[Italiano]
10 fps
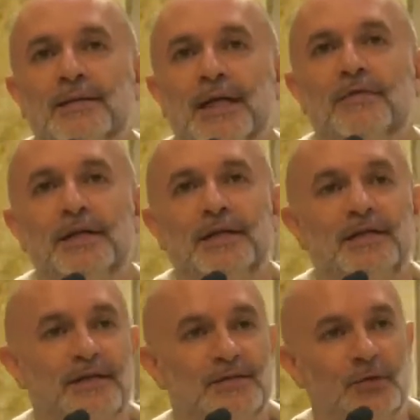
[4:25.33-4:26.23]
avete
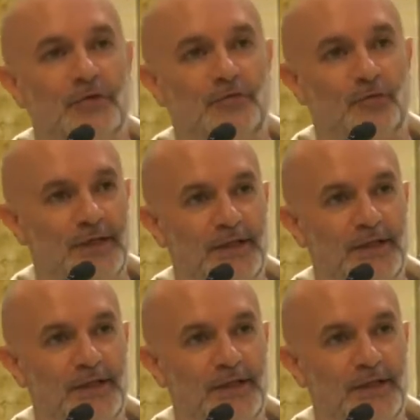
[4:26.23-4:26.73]
inteso che fu